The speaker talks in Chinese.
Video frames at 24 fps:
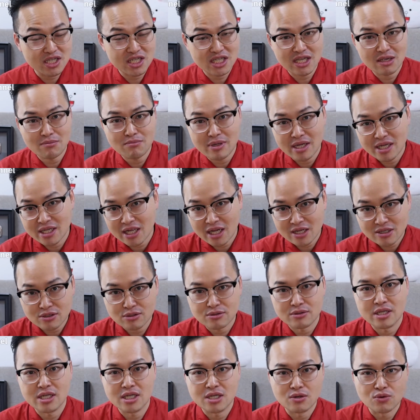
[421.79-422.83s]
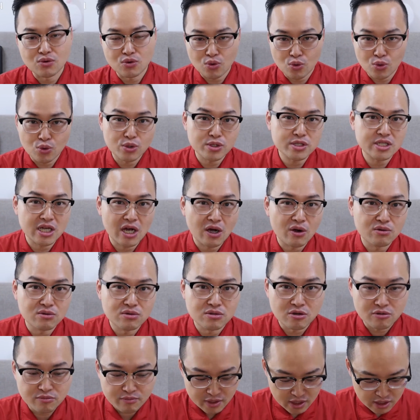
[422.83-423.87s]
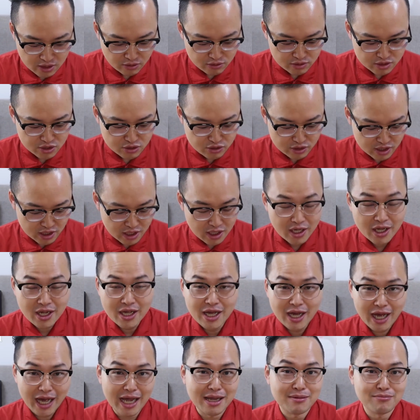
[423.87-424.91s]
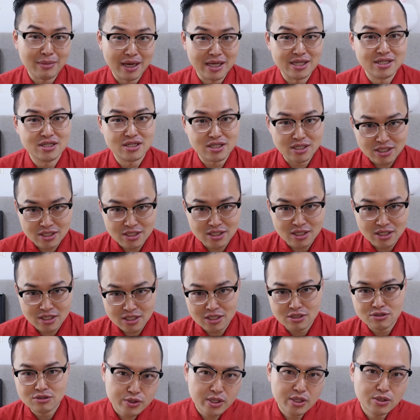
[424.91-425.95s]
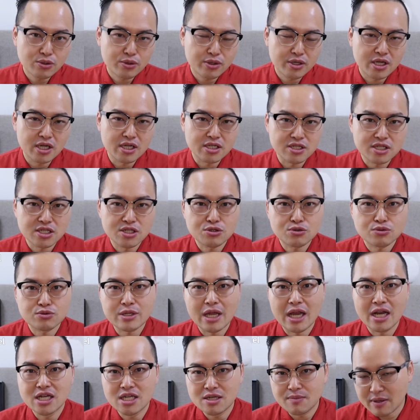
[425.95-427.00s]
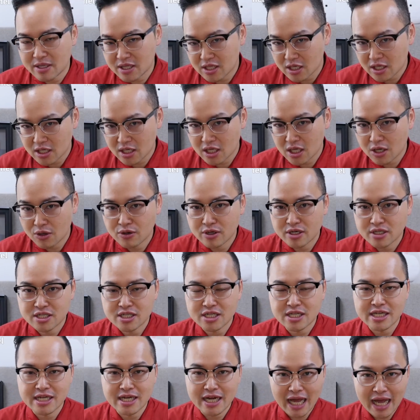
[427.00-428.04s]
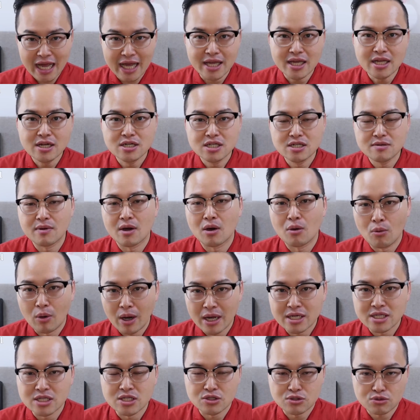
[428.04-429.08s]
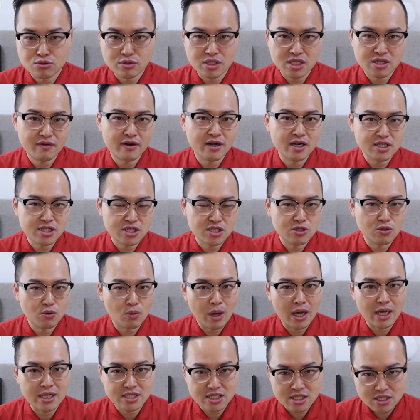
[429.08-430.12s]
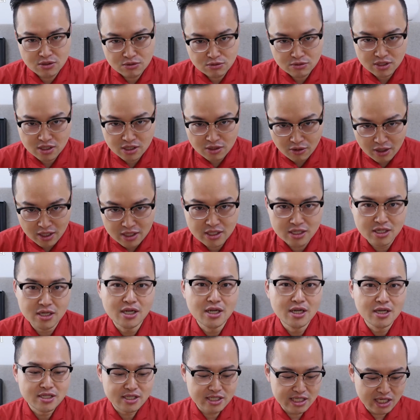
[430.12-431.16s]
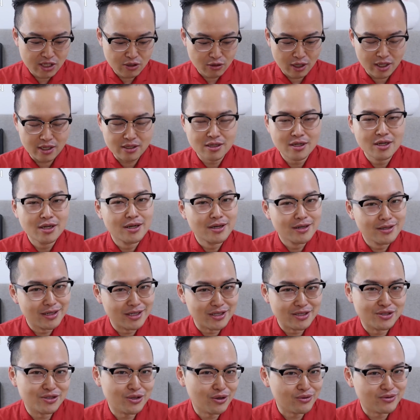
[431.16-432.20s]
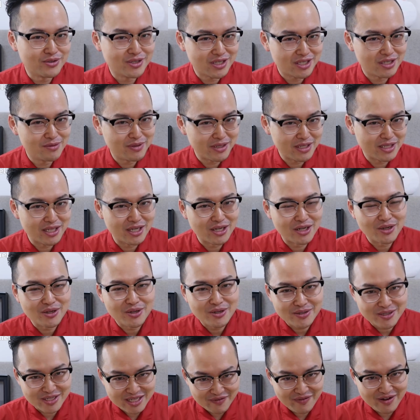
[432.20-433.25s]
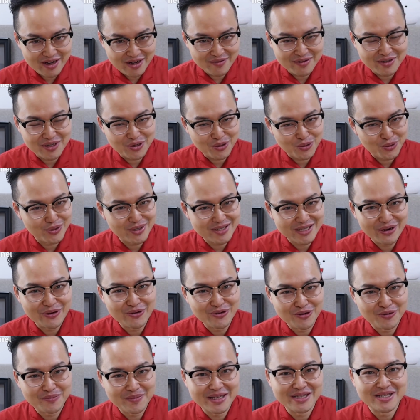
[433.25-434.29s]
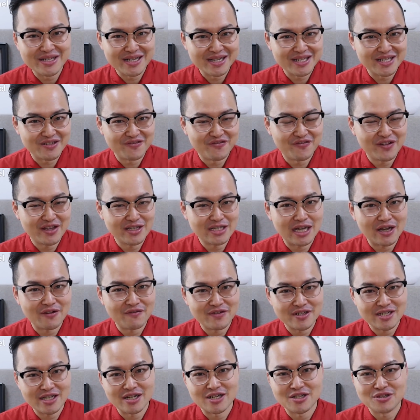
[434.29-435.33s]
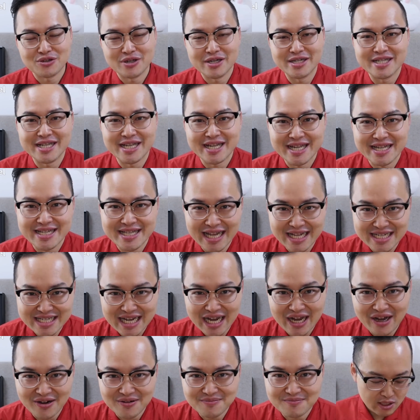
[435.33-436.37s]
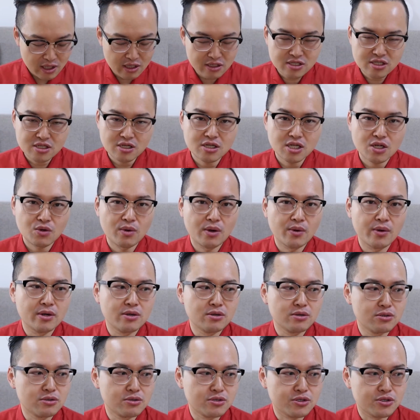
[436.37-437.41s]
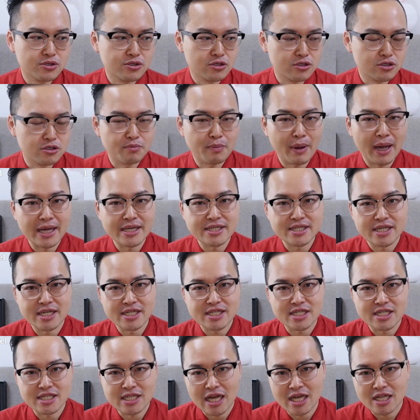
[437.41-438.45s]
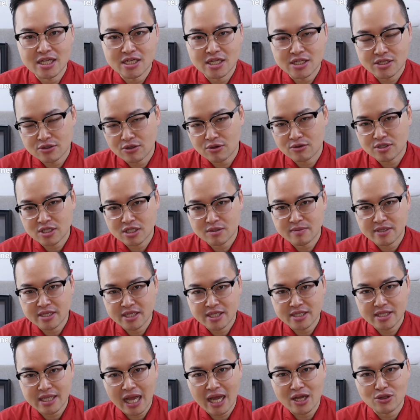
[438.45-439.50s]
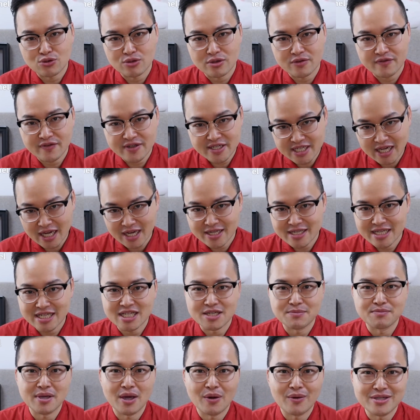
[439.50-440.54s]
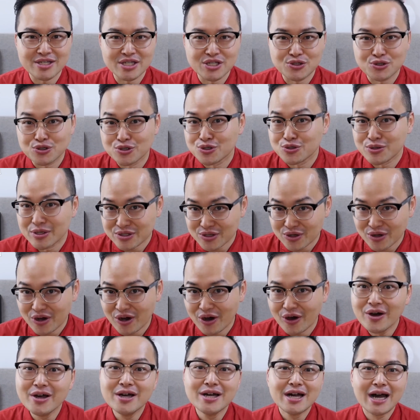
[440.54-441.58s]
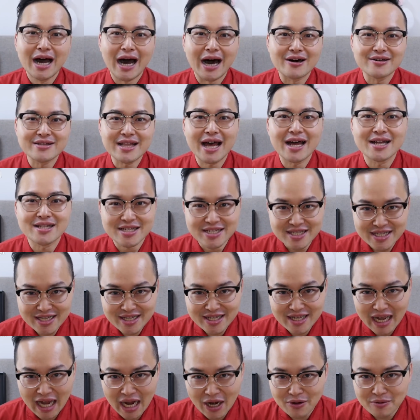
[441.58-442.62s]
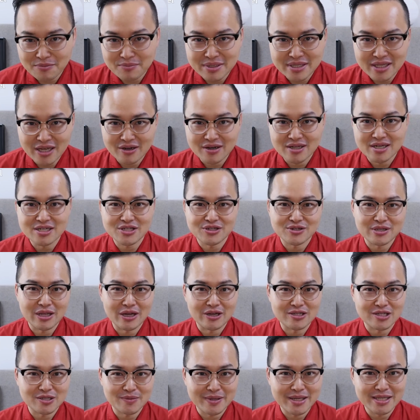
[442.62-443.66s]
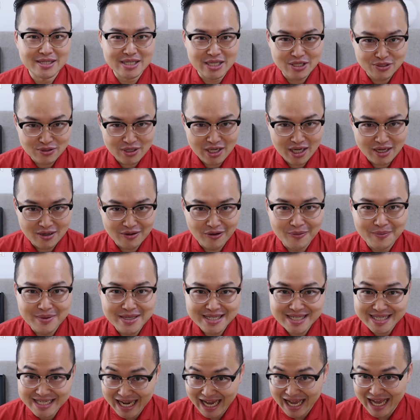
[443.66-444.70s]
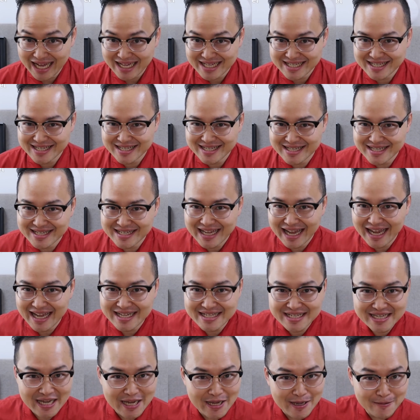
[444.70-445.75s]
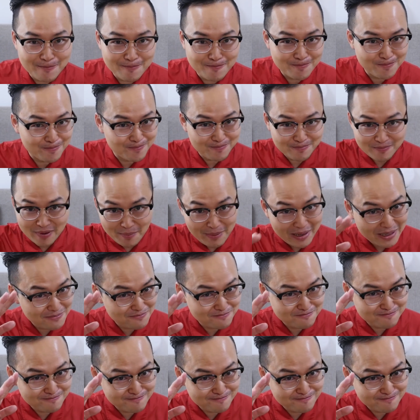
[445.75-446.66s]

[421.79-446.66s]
鲜美汤头的一个锅烧乌龙面哦，真的觉得还蛮值得的。所以如果呢你是住在日本的人呢，或者是你来日本玩，你住的地方呢是有瓦斯炉的话呢，这一款。冷冻食品的，日本的锅烧乌龙面真的是非常非常的推荐给大家哦。然后之后呢，我也会陆陆续续去拍一些其他的冷冻食品跟大家做分享，也请不要忘记继续追踪哦。好，那今天的阿伦频道呢就到这边结束了，我们下次再见，拜拜。